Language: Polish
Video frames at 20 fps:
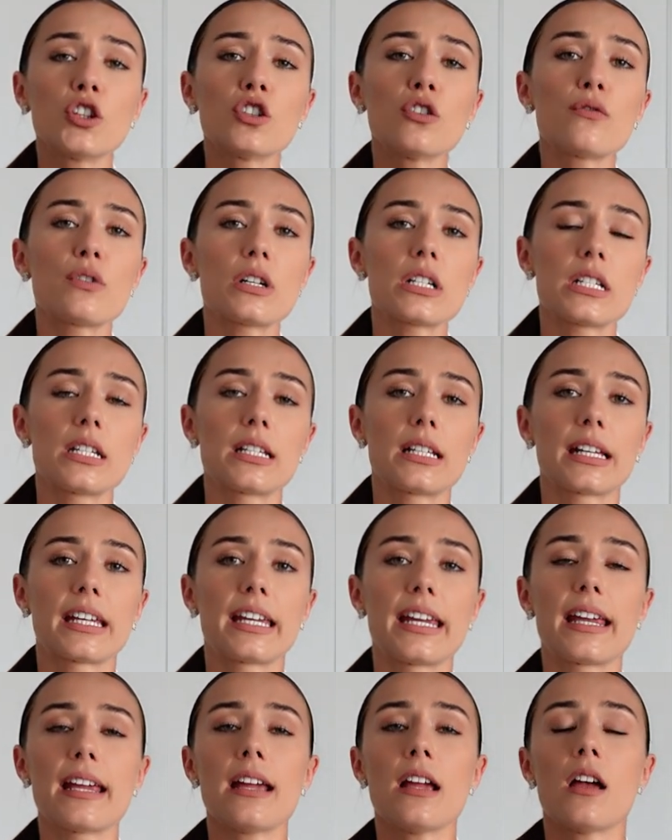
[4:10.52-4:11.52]
to właśnie
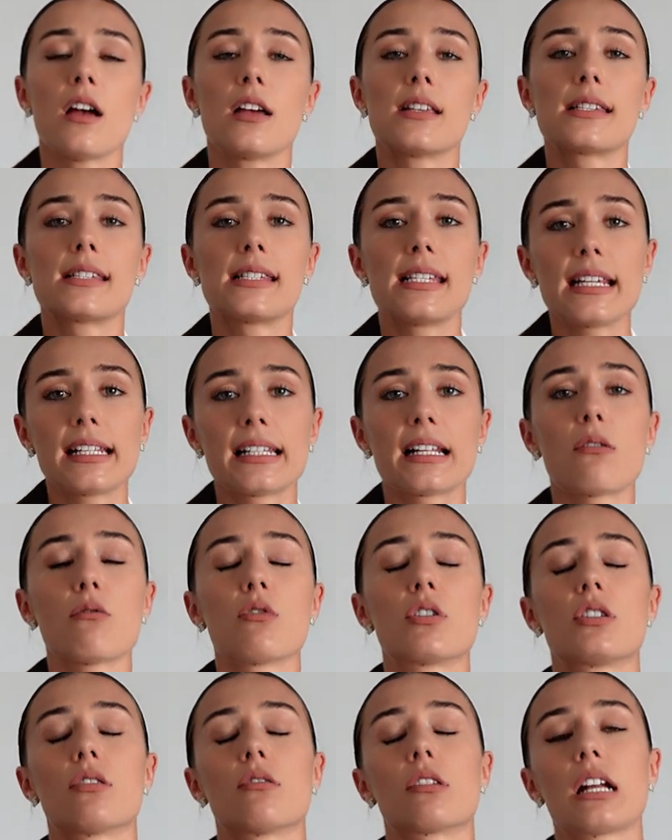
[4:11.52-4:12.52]
taki sygnał,
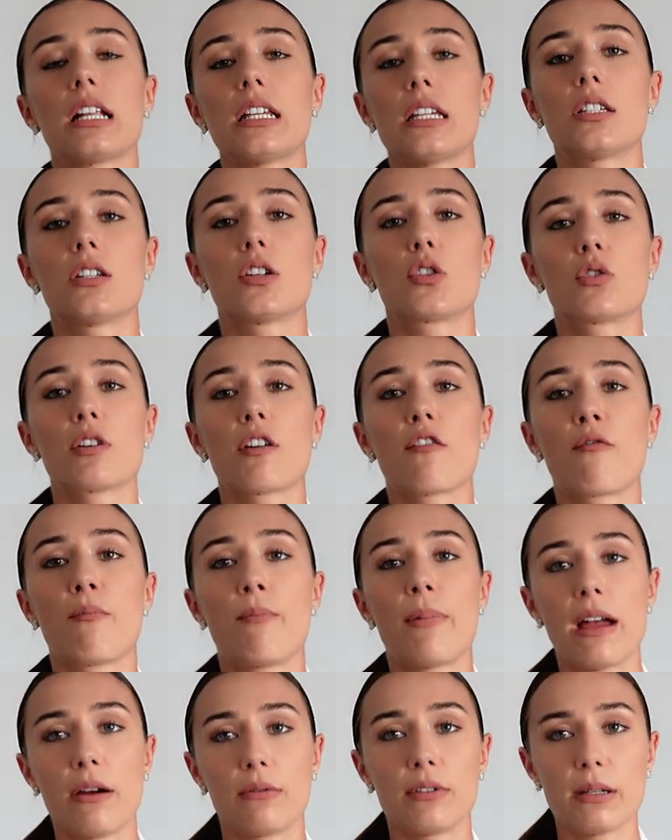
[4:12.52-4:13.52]
że organizm się czuje w
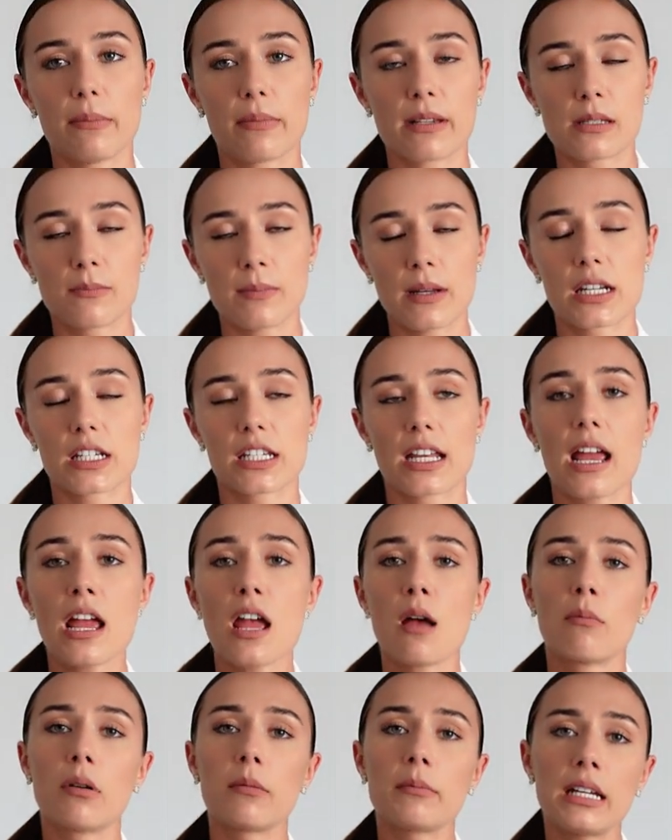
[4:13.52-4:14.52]
pełni bezpiecznie.
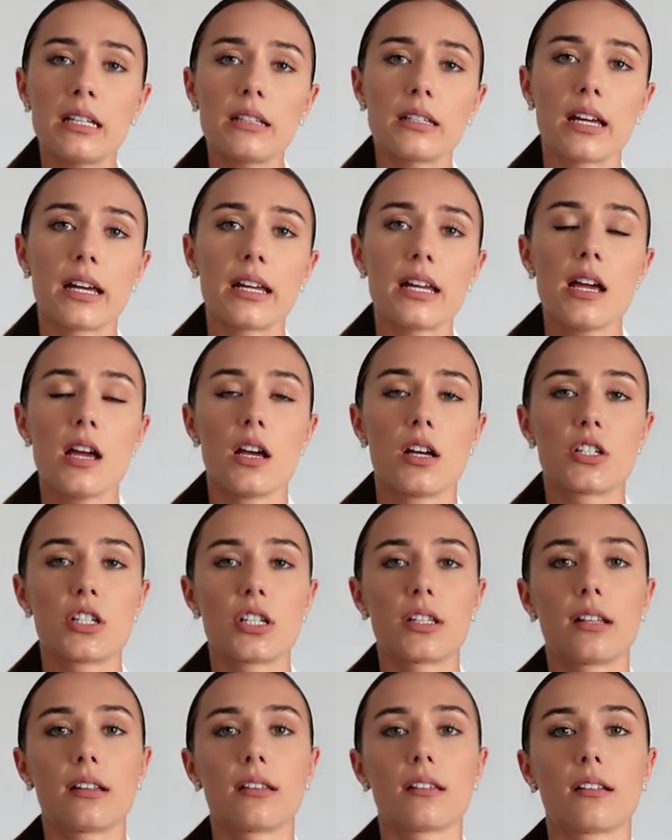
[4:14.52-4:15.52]
Pamiętaj,
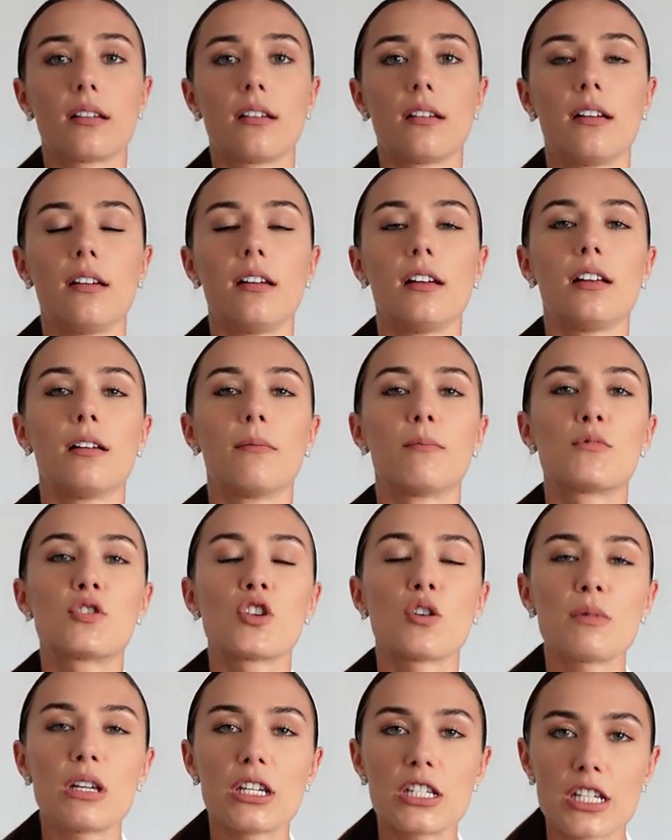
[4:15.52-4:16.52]
że ten y,
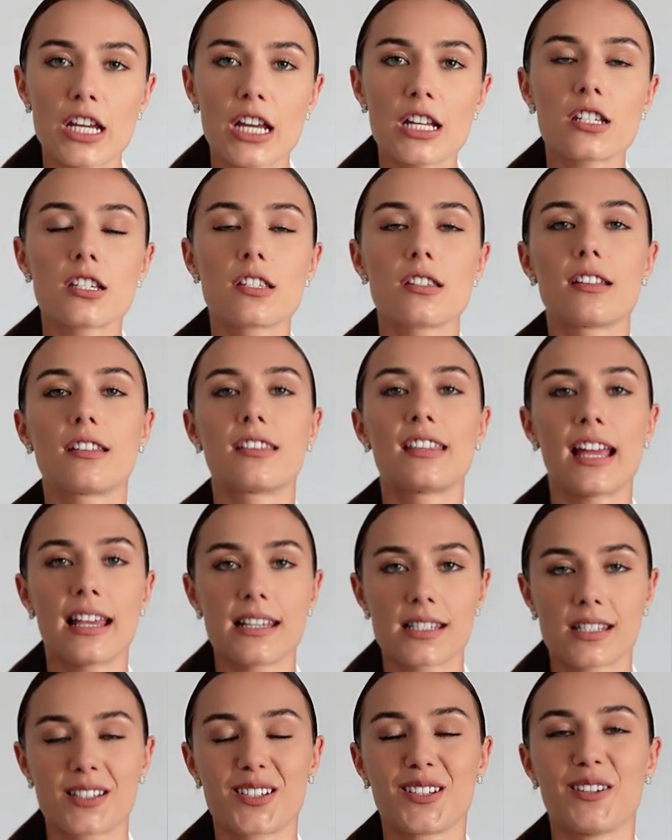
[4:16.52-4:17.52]
comiesięczny
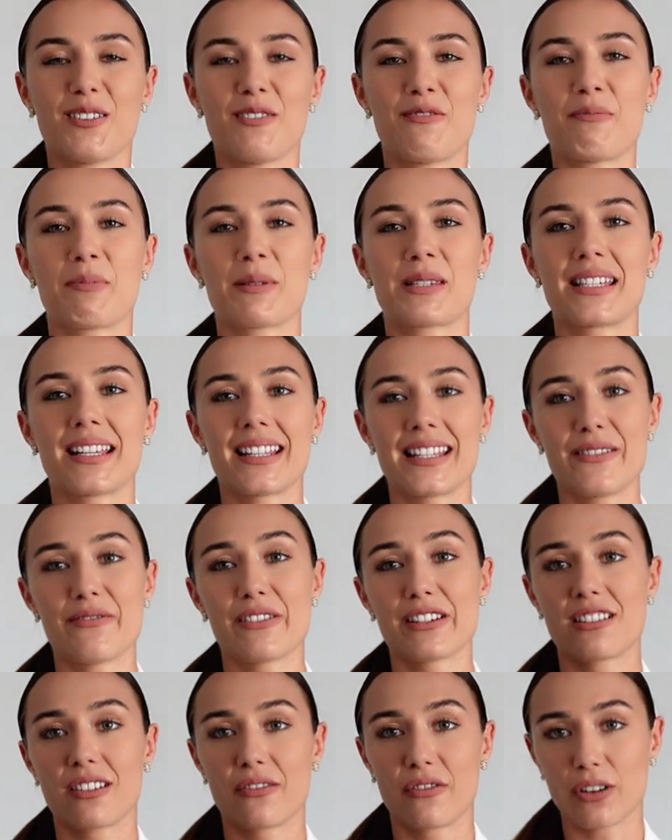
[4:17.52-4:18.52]
test w postaci
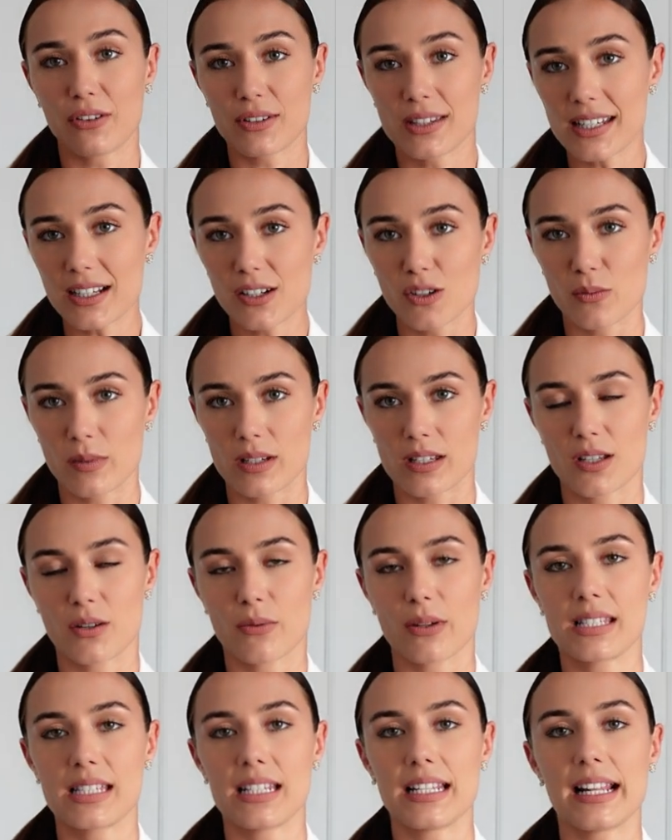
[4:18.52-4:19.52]
właśnie Twojego cyklu
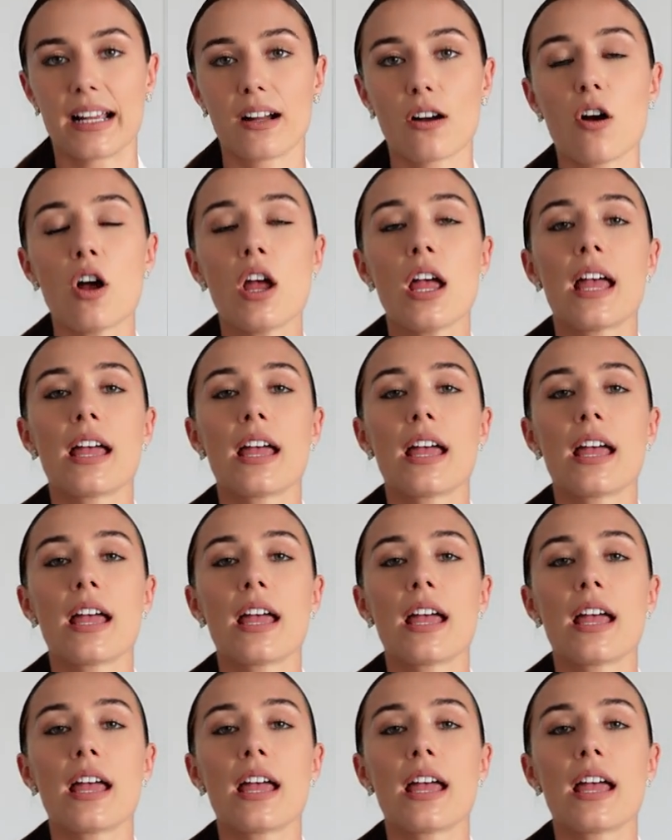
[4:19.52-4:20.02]
menstruacyjnego